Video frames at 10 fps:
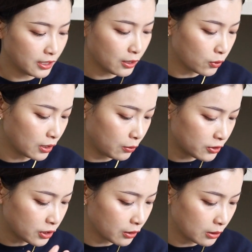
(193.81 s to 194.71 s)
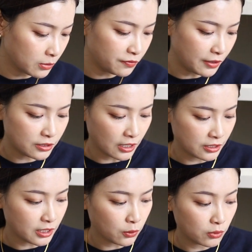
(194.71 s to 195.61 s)
那我可能会稍微跟你们分享
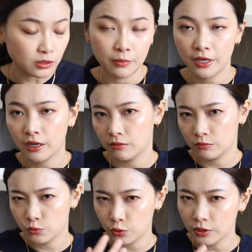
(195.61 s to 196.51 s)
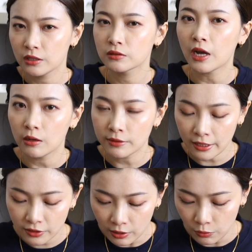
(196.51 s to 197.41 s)
一下，我为什么要决定淘
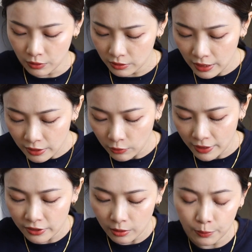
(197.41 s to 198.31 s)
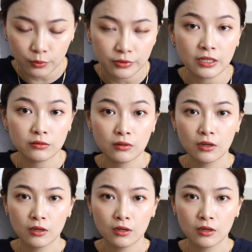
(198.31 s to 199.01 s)
汰掉。但淘汰掉不一定。